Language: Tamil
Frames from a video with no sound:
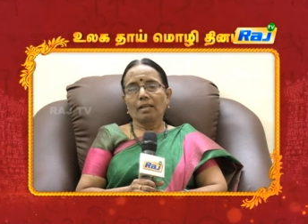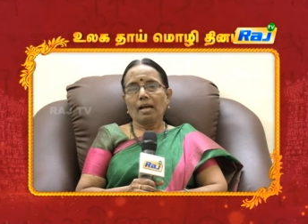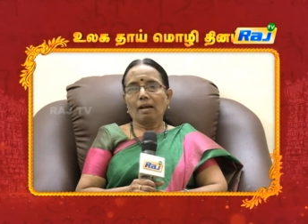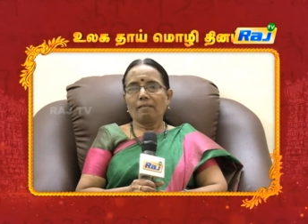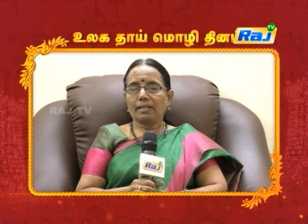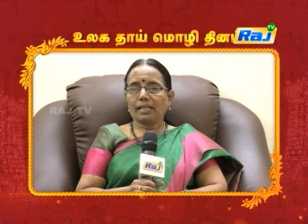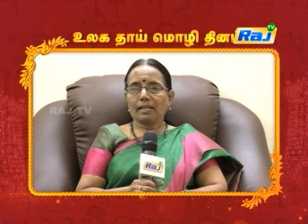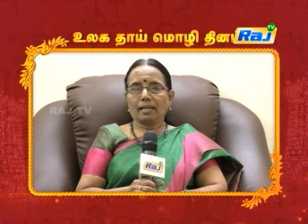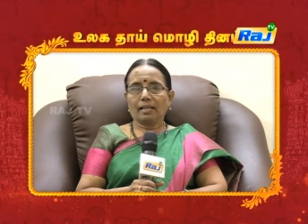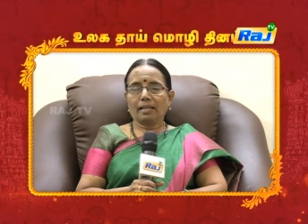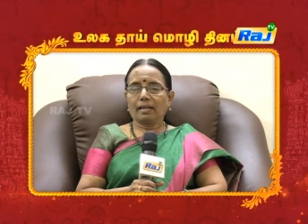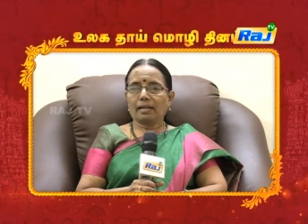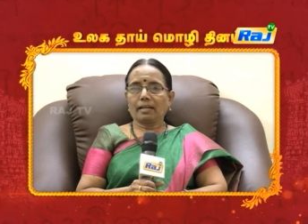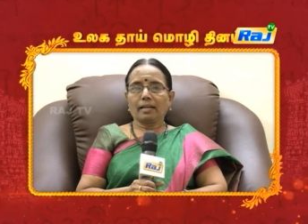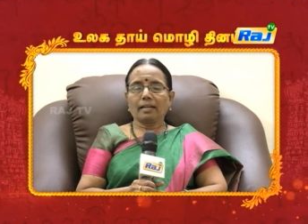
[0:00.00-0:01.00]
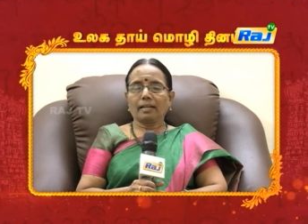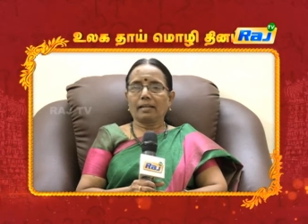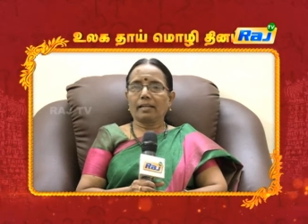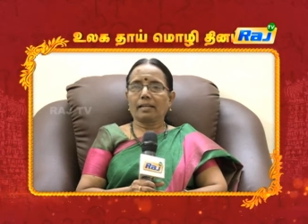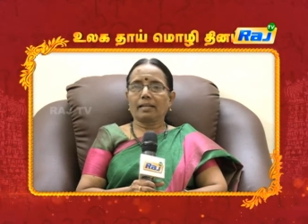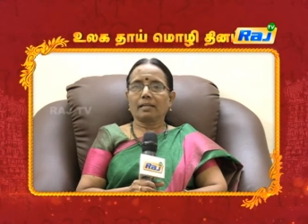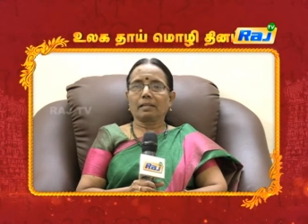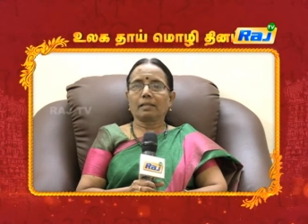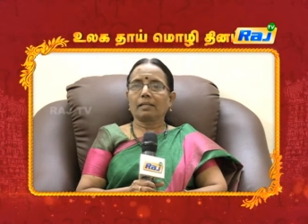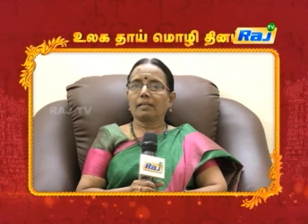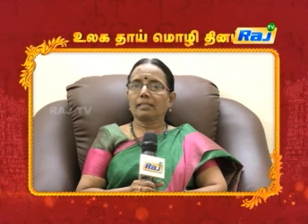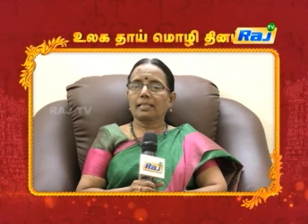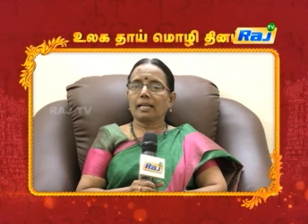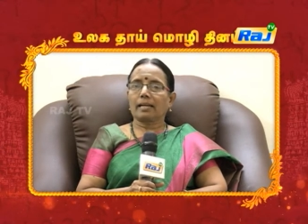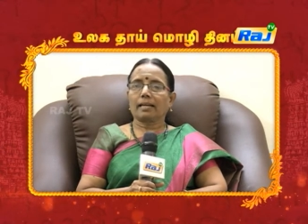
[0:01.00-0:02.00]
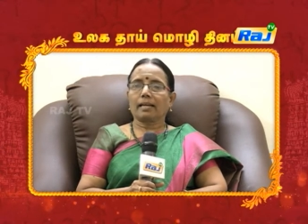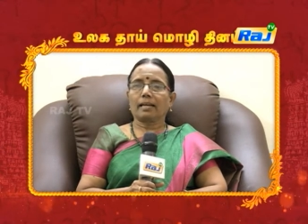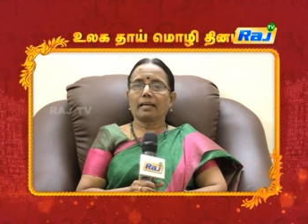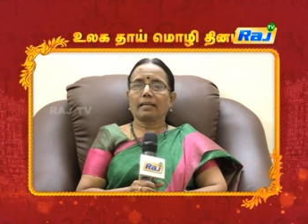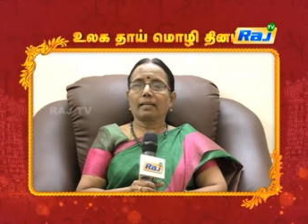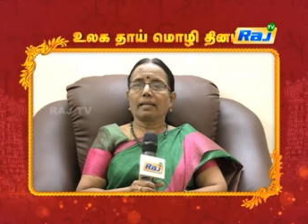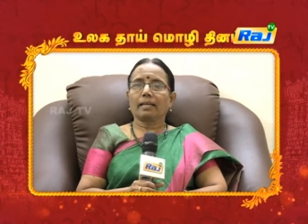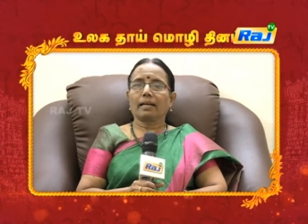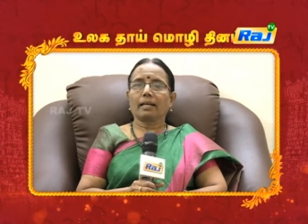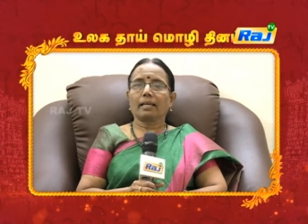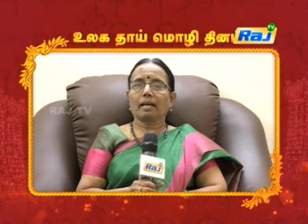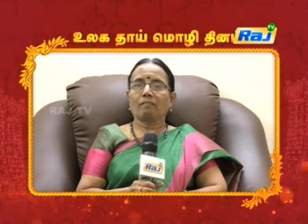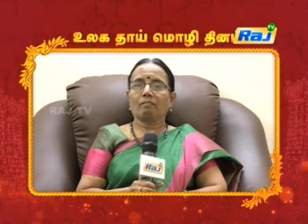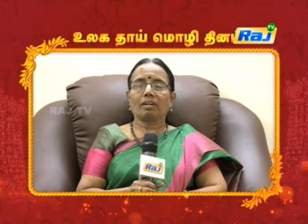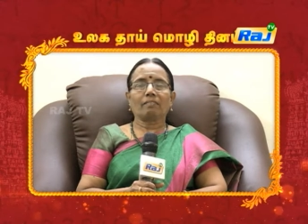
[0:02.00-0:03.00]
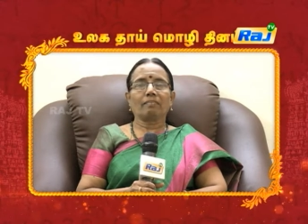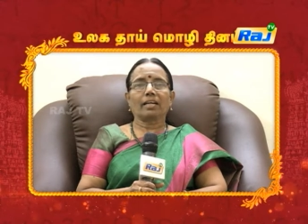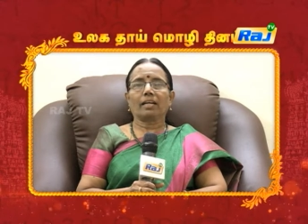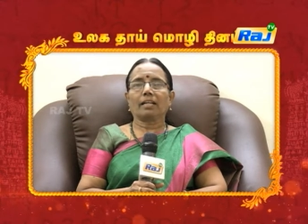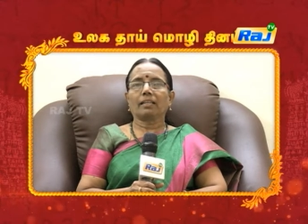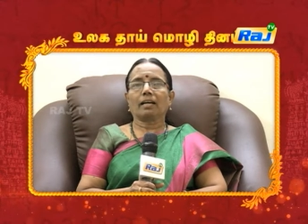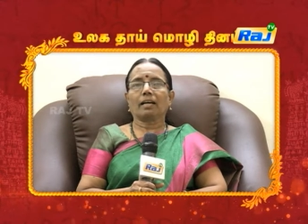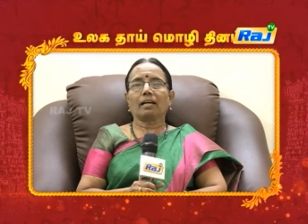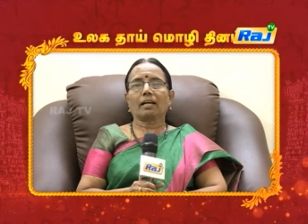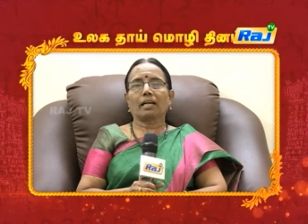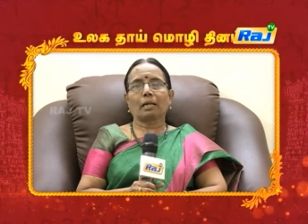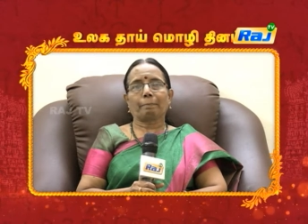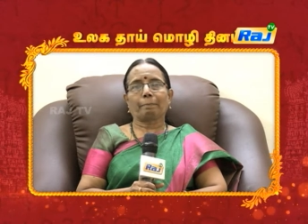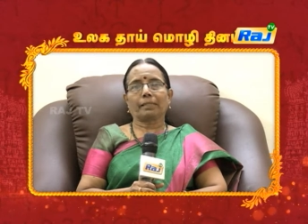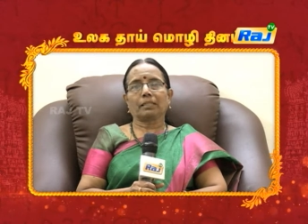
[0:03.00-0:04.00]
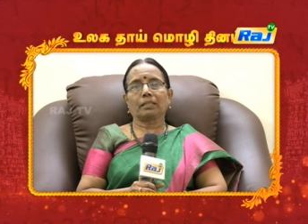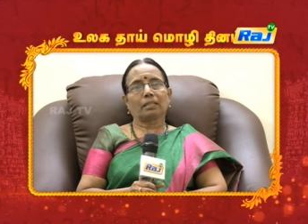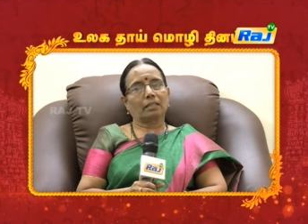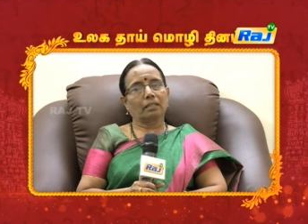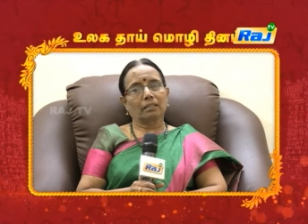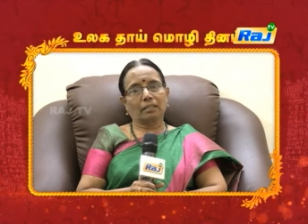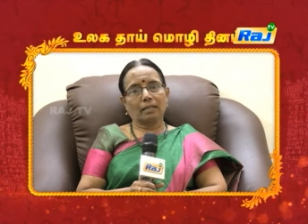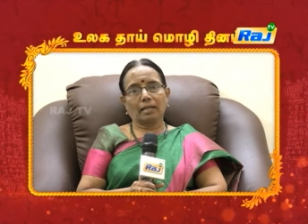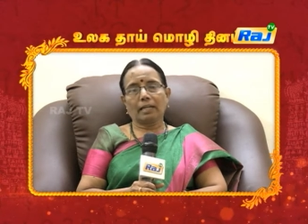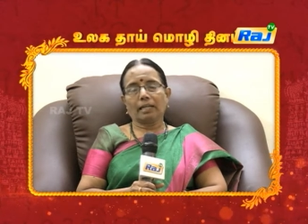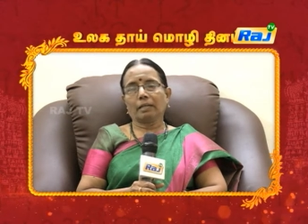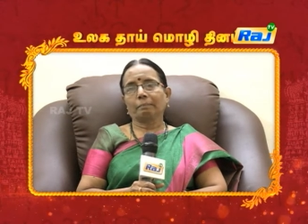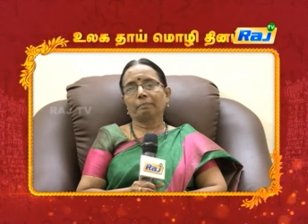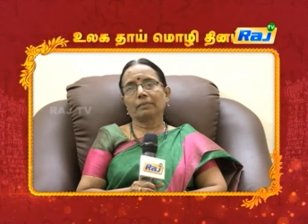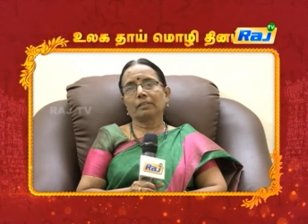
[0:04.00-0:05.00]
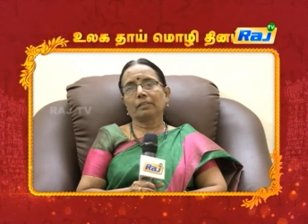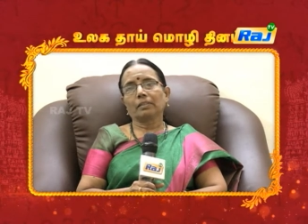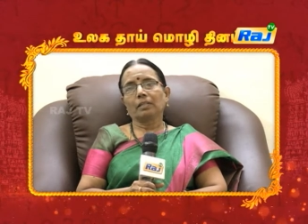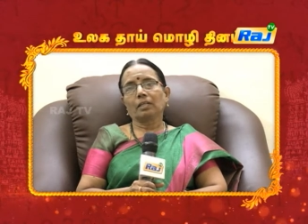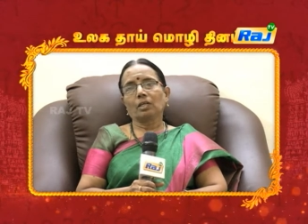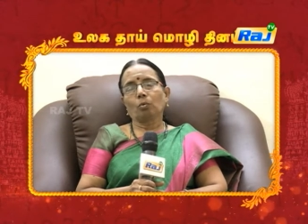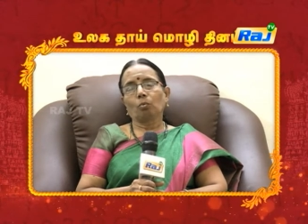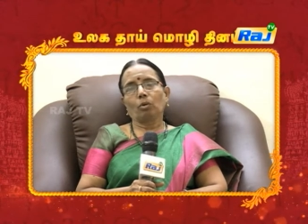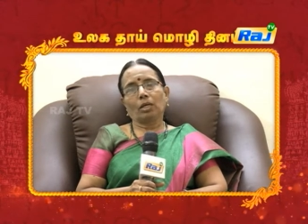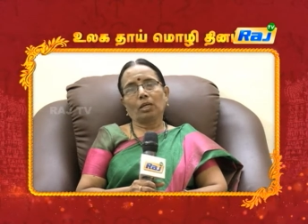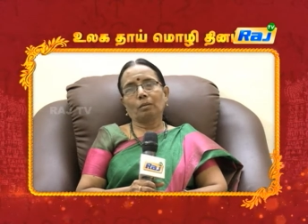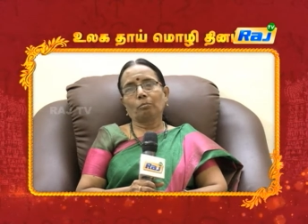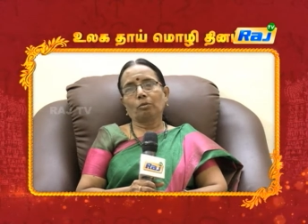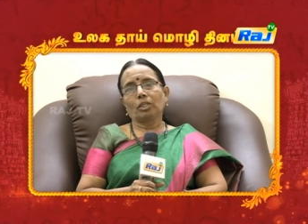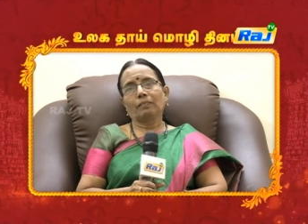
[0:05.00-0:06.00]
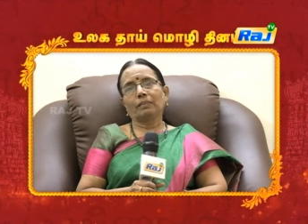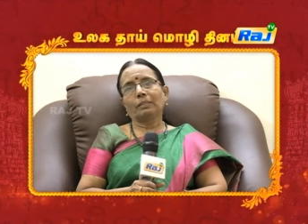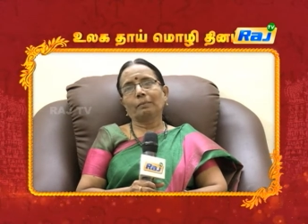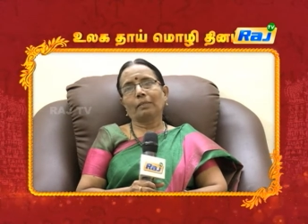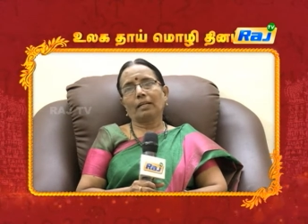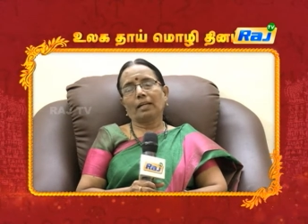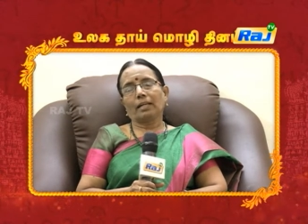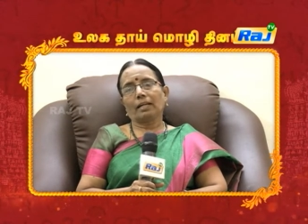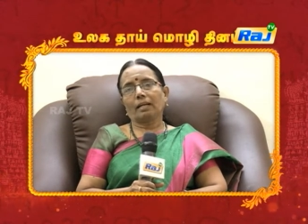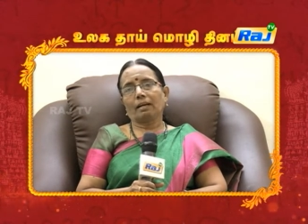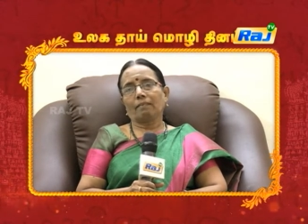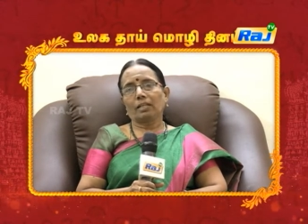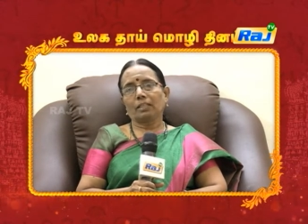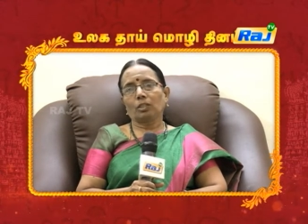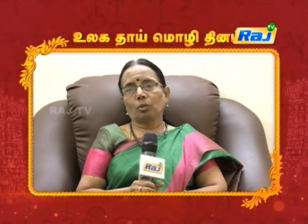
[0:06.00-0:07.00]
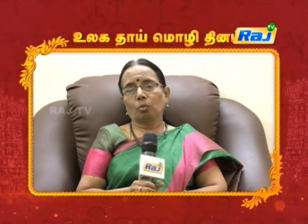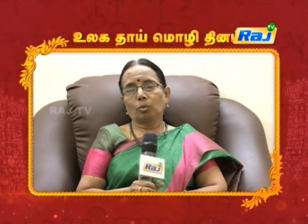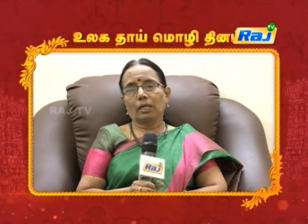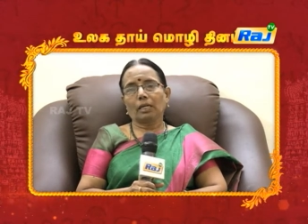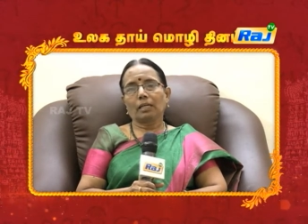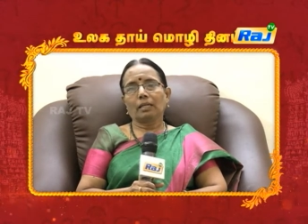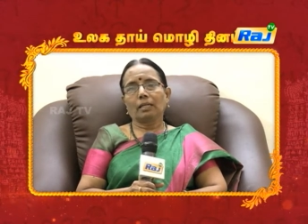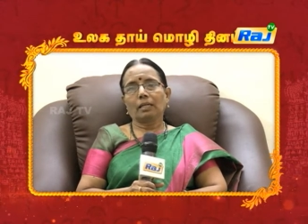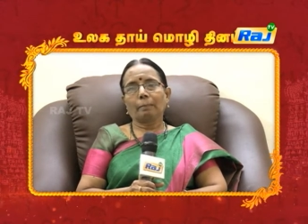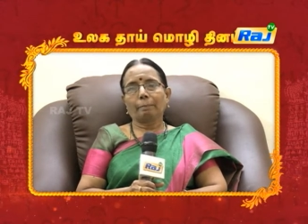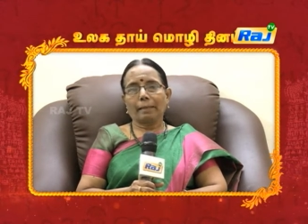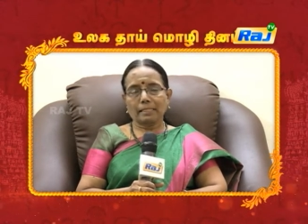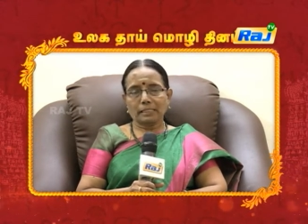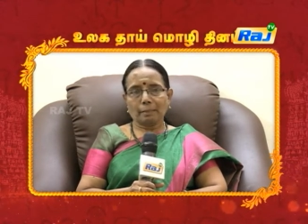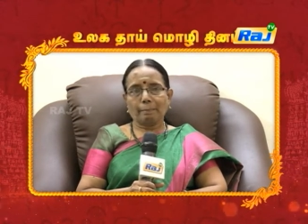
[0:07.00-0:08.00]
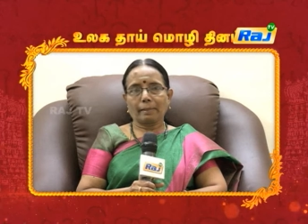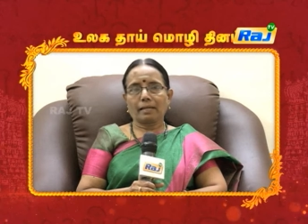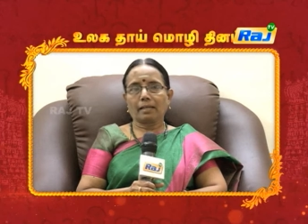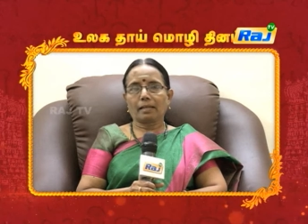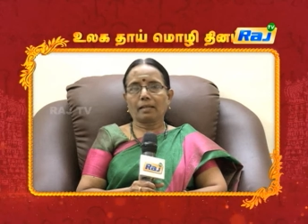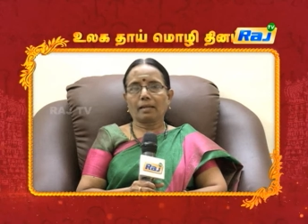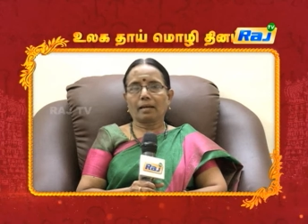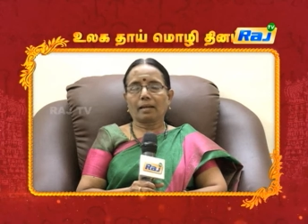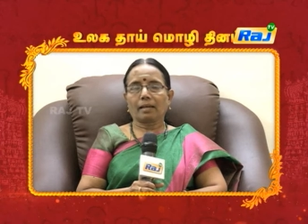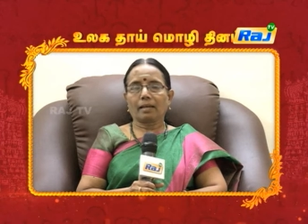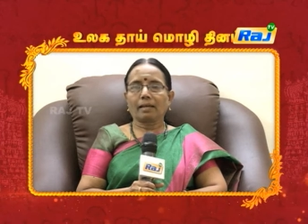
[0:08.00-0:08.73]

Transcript: அவர் இல்லை என்றால் இன்றைக்கு சங்க இலக்கியங்களை அவ்வளவு எளிதாக கற்பது கடினம் உலகம் முழுவதும் இன்றைக்கு அவரது நூல்கள் பேசப்படுகின்றன